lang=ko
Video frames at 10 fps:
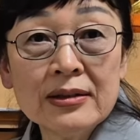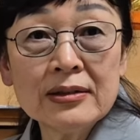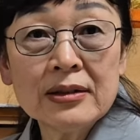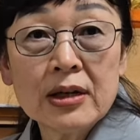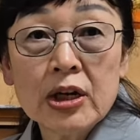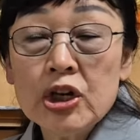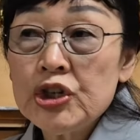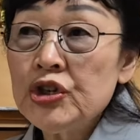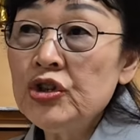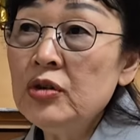아 괜찮습니다.
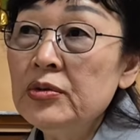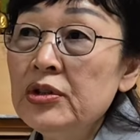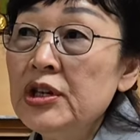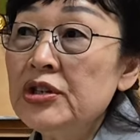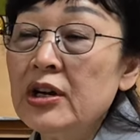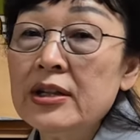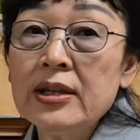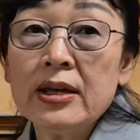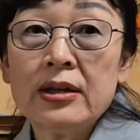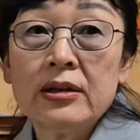신도분들이
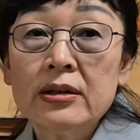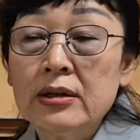저한테